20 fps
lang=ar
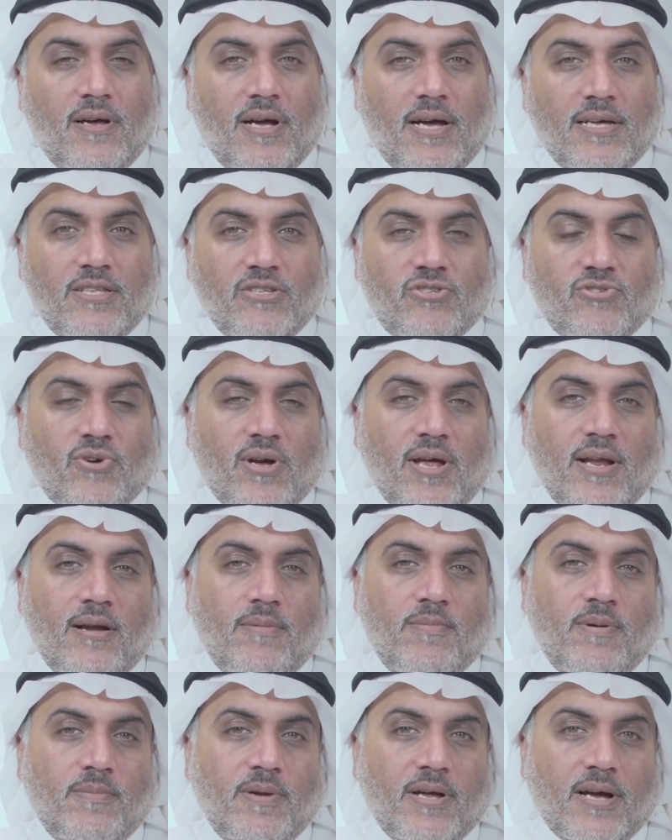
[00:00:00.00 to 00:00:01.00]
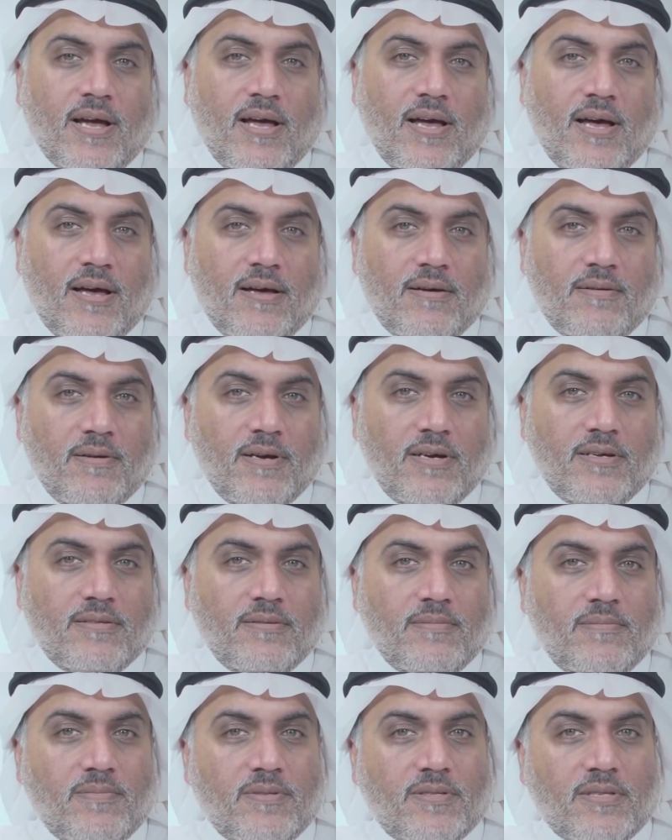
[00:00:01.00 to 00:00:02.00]
عدد سكان المملكة
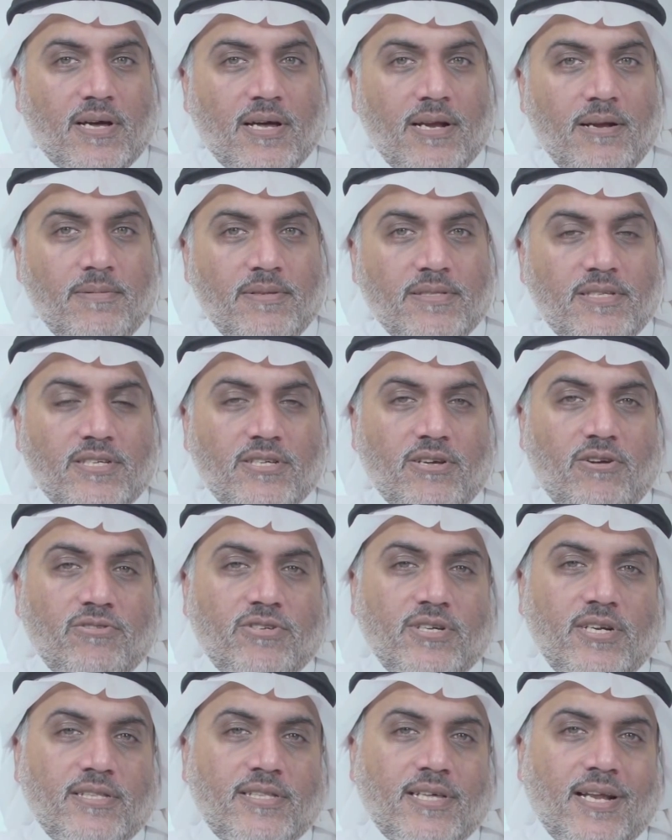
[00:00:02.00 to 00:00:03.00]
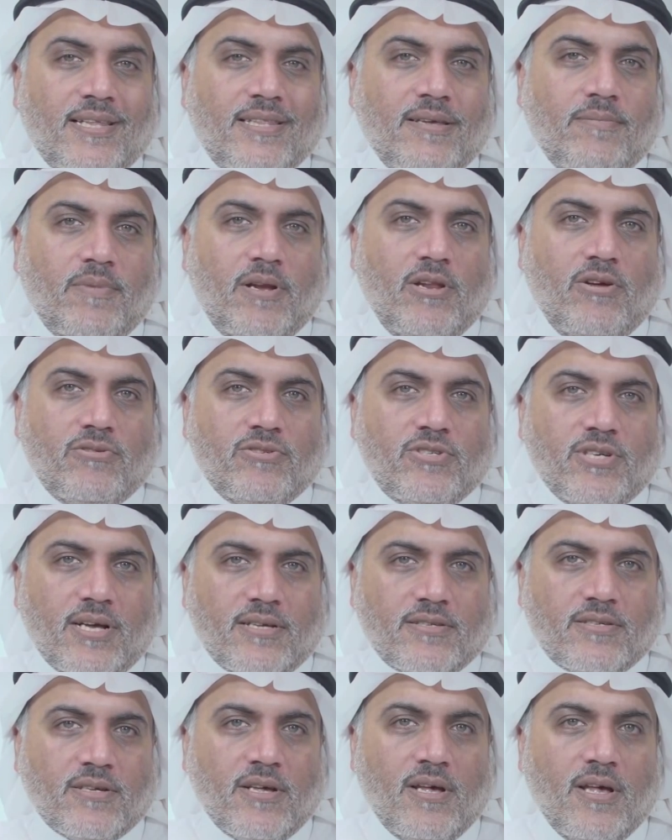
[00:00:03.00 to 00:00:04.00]
تقريبا 29-30 مليون
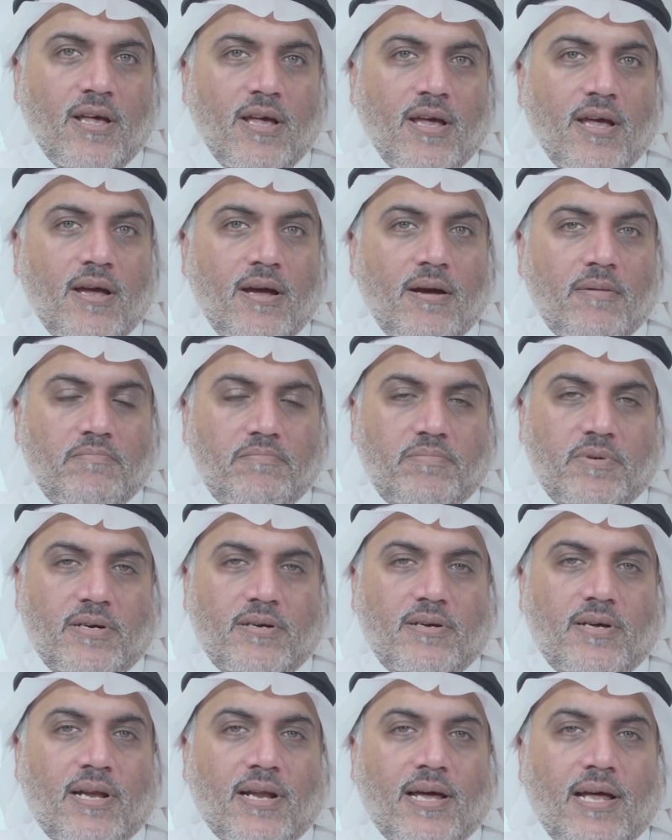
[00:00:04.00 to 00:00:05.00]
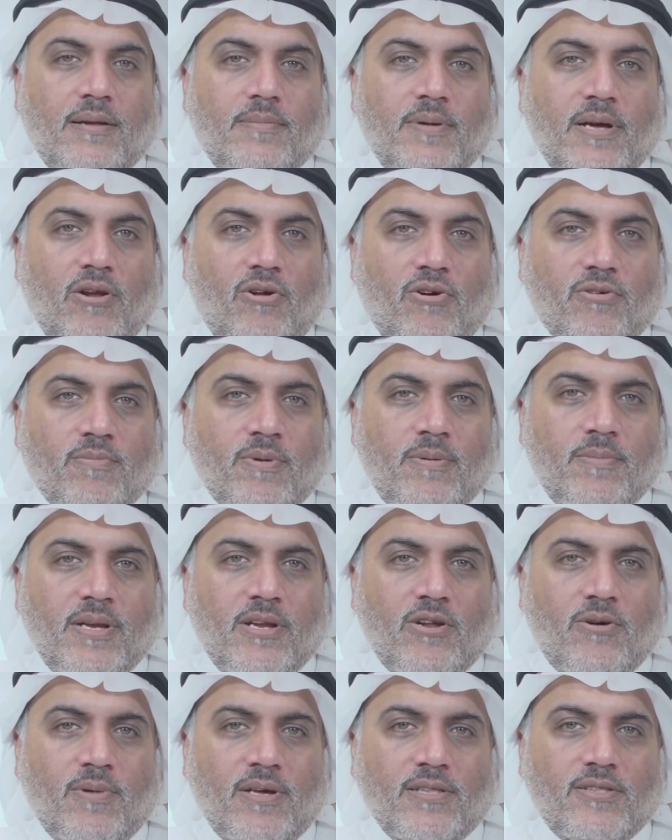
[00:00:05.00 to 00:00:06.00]
شخص الغالبية العظمى
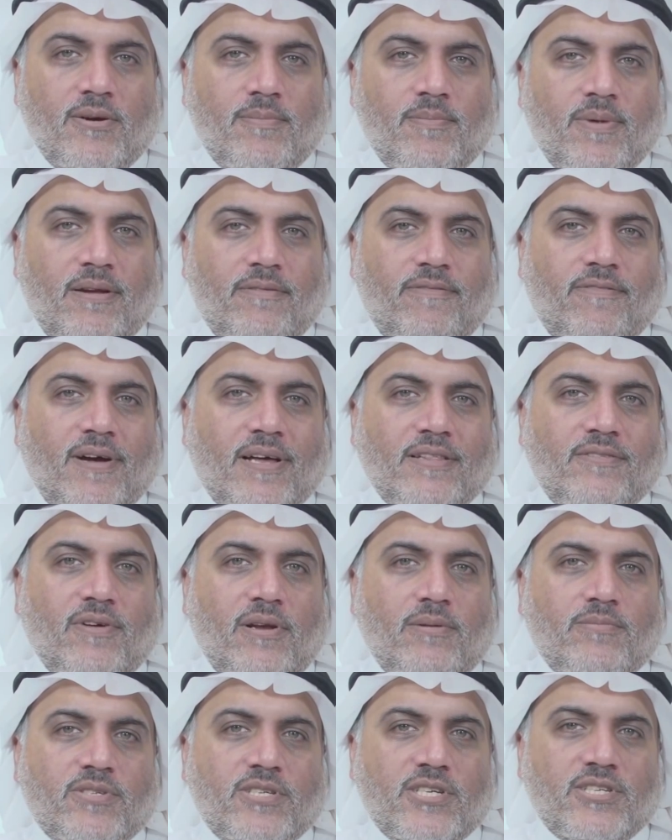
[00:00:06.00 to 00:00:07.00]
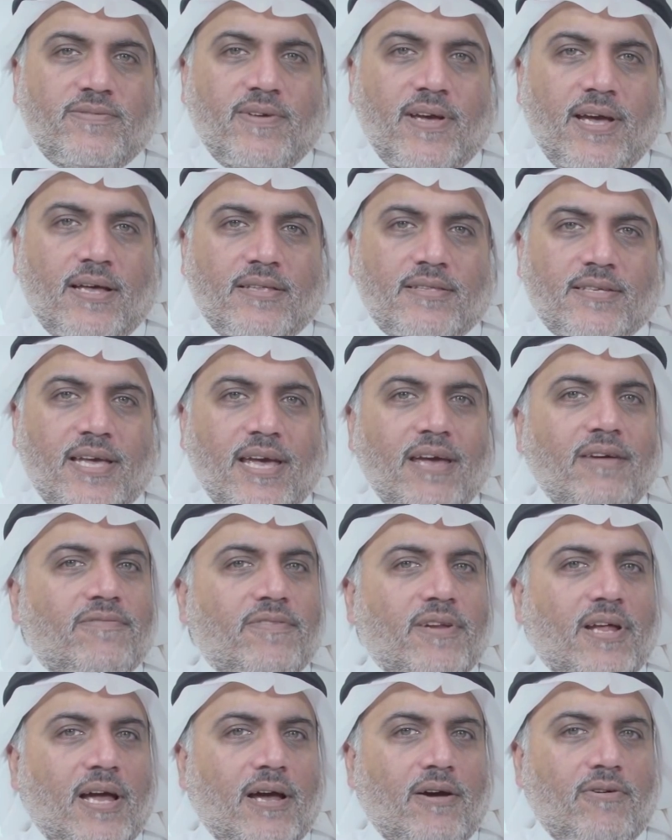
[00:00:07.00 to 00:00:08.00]
منهم عندهم ملفات في المستشفيات
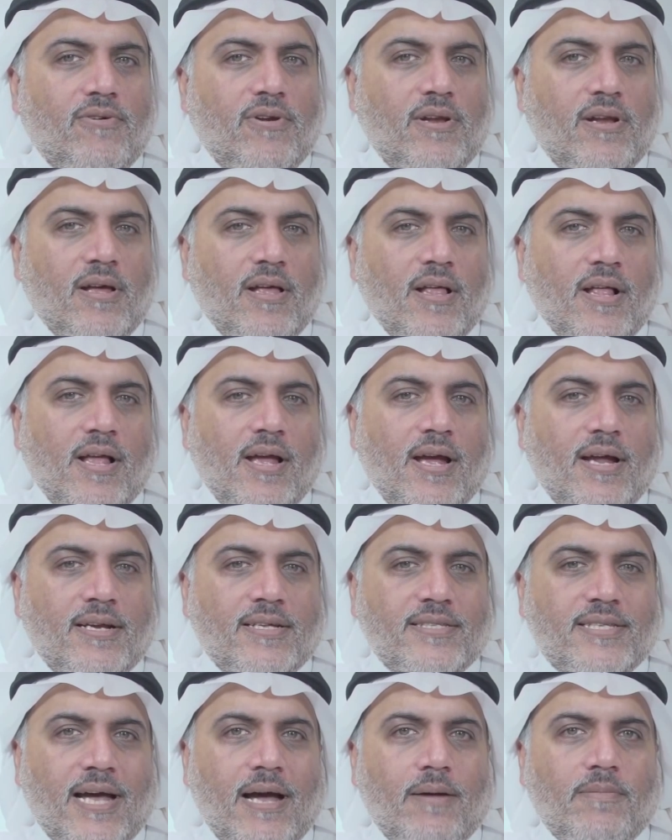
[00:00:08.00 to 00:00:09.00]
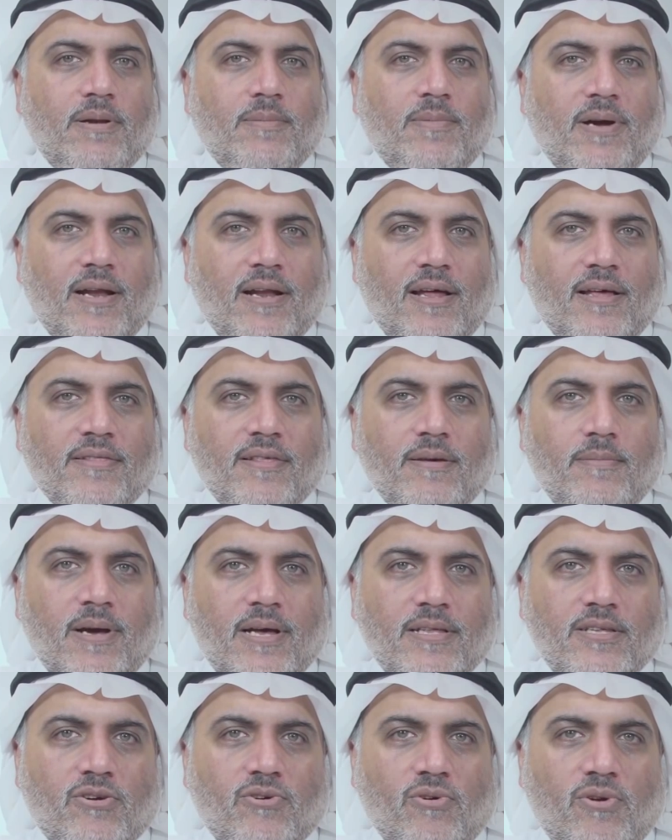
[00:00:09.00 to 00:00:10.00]
كيف نحاول نتعامل مع الأنظمة
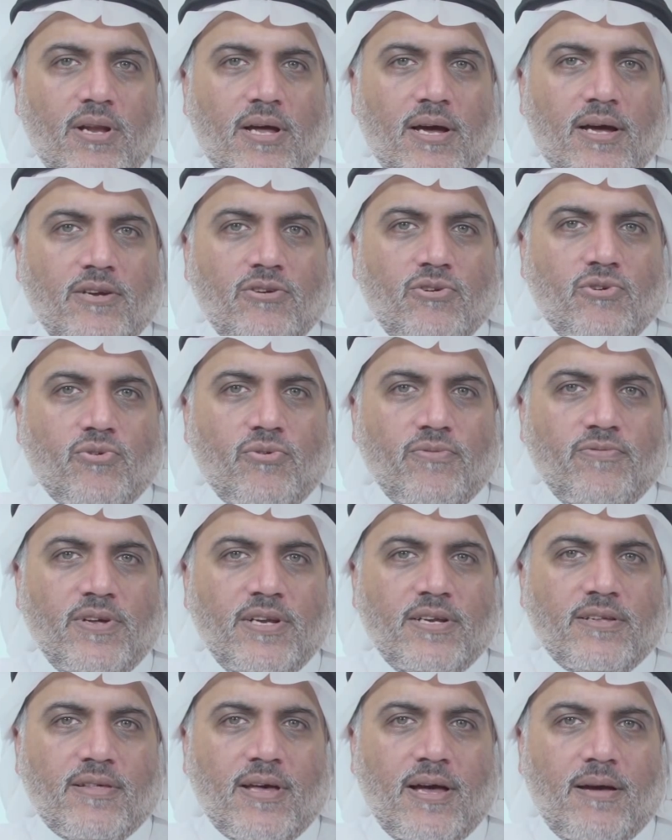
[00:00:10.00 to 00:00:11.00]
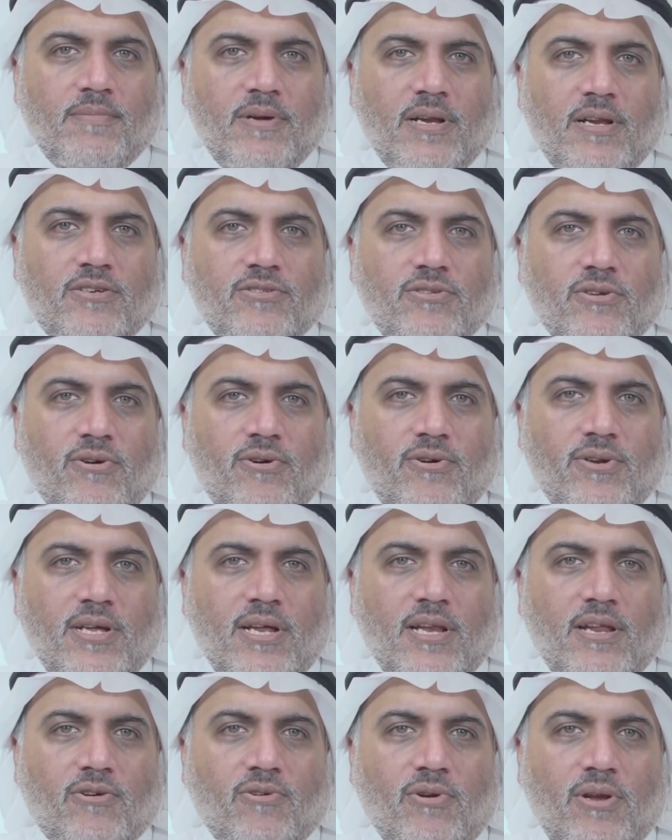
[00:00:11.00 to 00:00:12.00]
هذه كلها أنه يكون في نظام
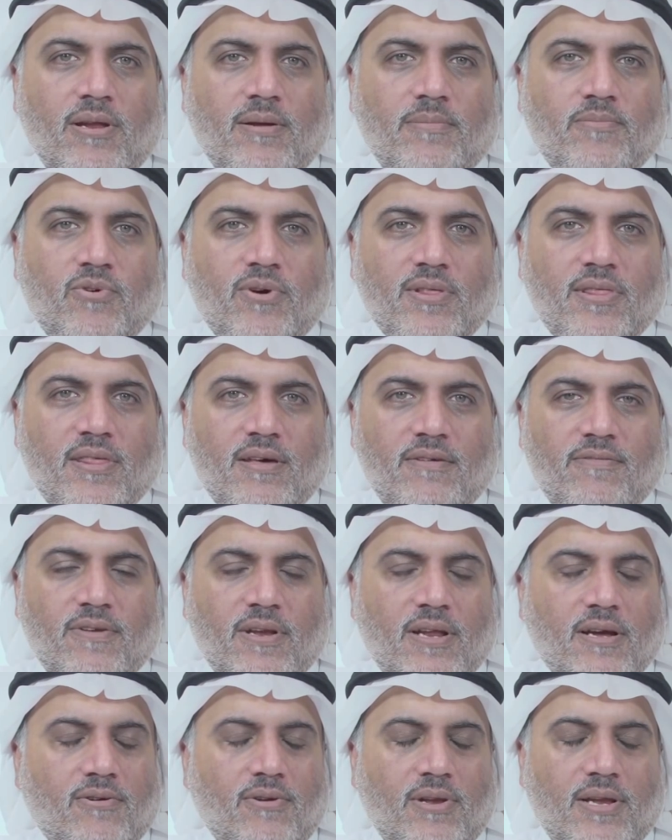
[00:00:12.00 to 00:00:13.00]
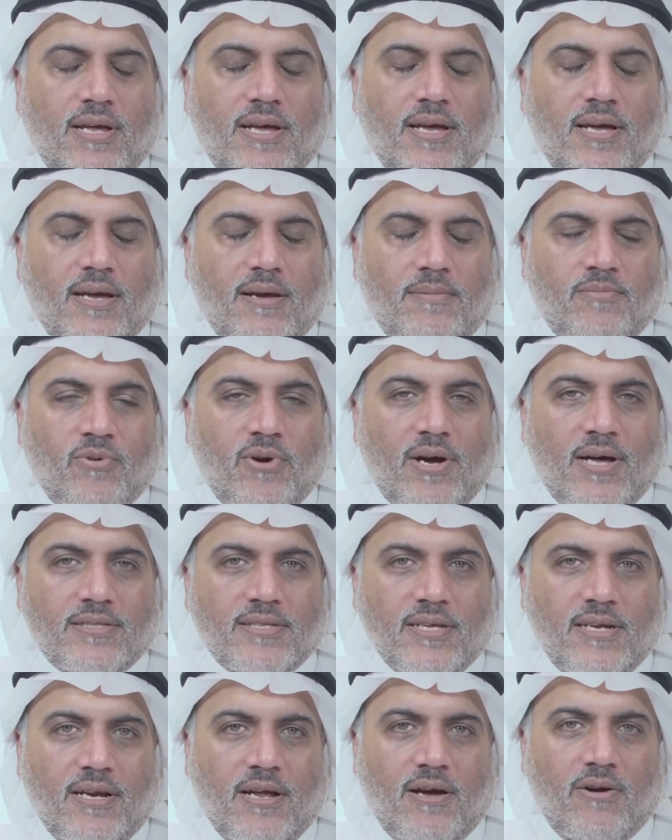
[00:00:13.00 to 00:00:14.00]
إلكتروني لكل موظف لكل
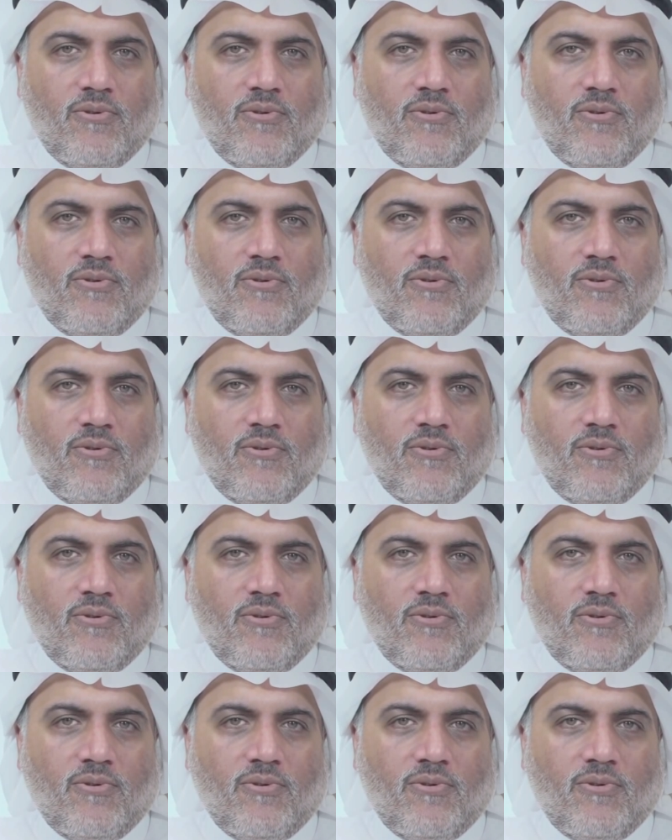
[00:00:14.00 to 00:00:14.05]
مواطن